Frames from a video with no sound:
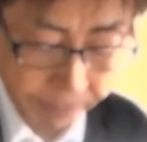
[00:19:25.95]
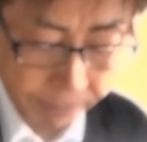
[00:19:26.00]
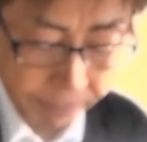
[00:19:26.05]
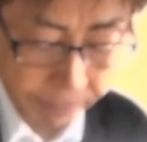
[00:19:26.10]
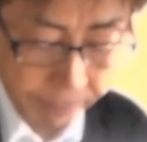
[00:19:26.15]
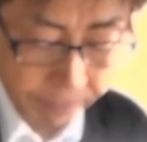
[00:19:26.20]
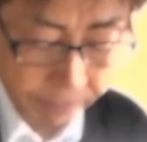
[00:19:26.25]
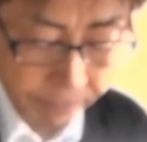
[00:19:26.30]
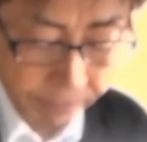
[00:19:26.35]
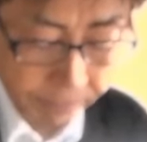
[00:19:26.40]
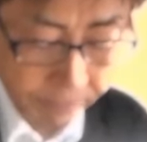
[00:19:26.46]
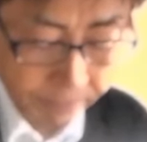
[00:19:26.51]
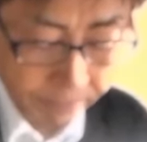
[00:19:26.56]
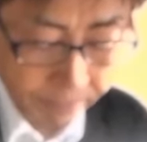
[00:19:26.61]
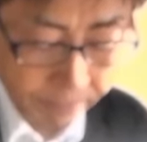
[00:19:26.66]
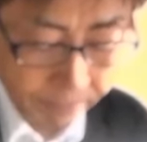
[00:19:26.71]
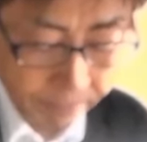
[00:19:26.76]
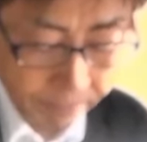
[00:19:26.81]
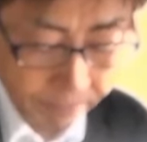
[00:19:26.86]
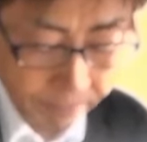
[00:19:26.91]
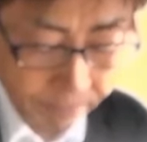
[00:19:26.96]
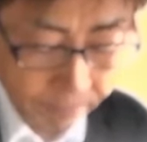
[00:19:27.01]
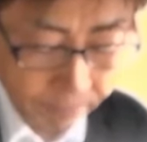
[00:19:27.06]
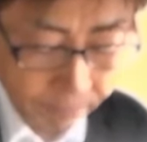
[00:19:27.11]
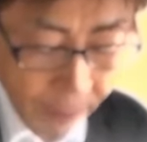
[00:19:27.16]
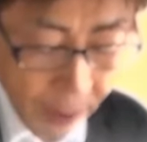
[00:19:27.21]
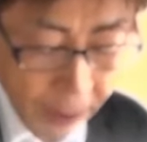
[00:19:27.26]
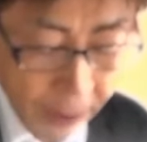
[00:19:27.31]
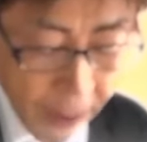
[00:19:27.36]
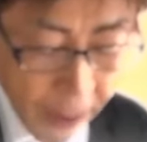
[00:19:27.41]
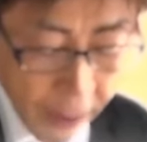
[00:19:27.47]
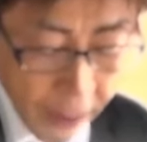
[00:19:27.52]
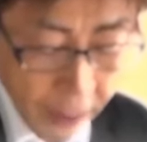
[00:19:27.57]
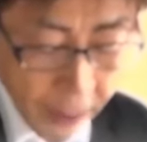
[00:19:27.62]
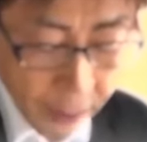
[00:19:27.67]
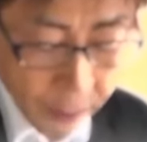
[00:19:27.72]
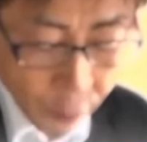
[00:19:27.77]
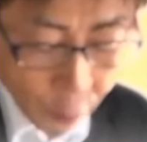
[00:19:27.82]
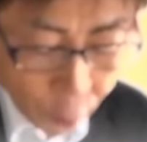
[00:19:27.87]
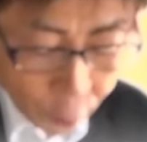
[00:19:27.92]
両の手付金を返
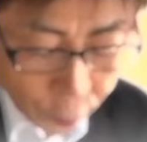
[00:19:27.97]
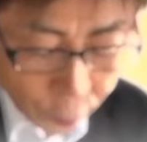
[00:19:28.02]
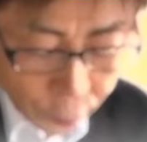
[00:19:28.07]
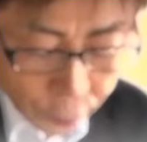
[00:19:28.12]
して